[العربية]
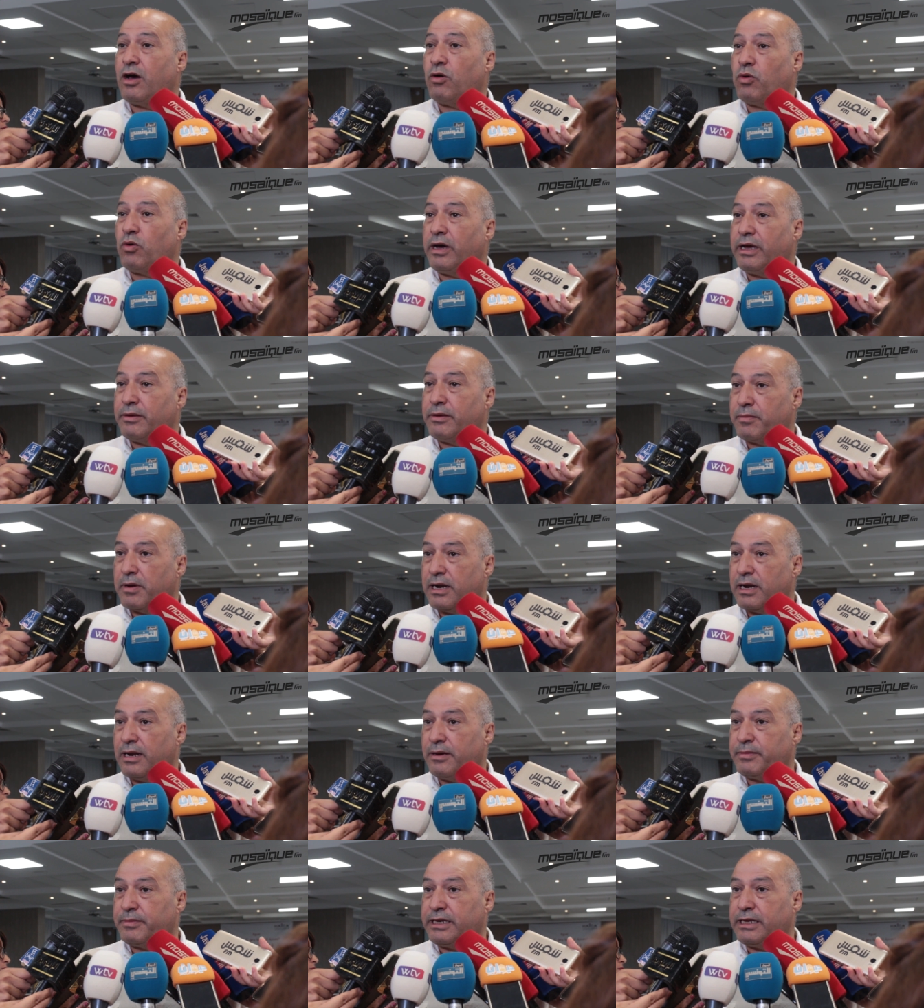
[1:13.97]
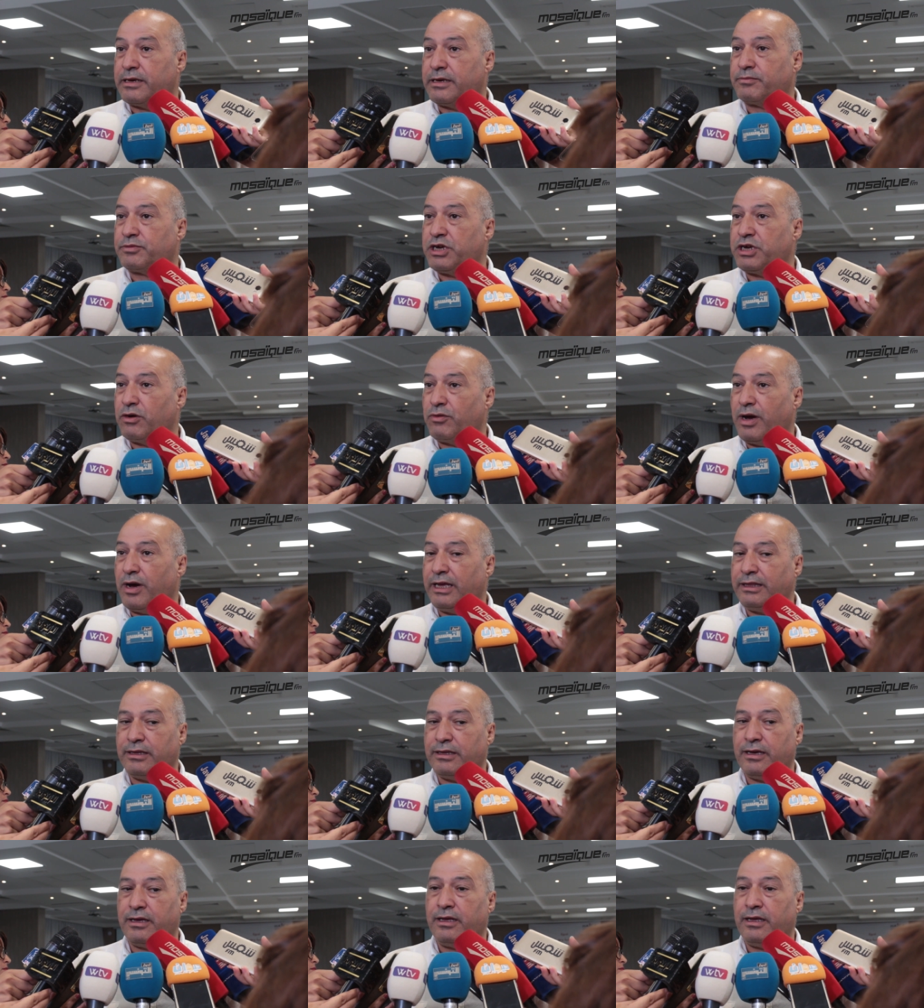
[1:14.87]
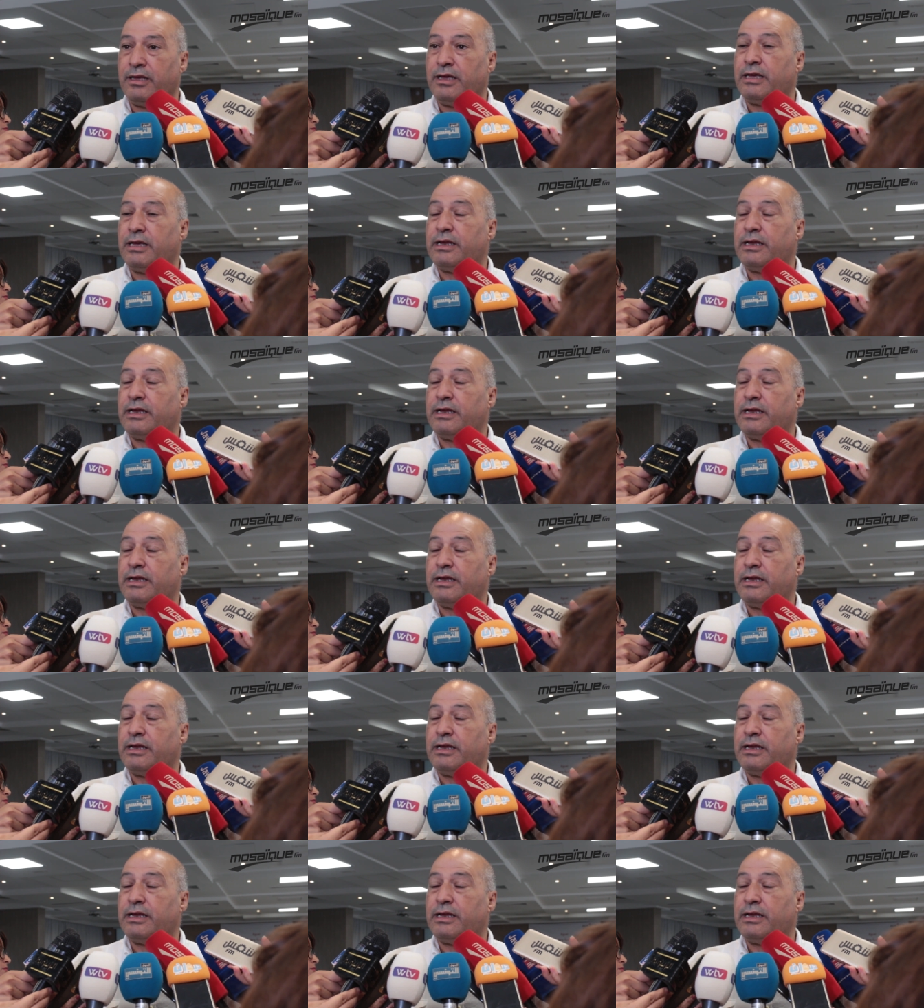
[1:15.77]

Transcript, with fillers: أو غير برلمانية مشاو حتى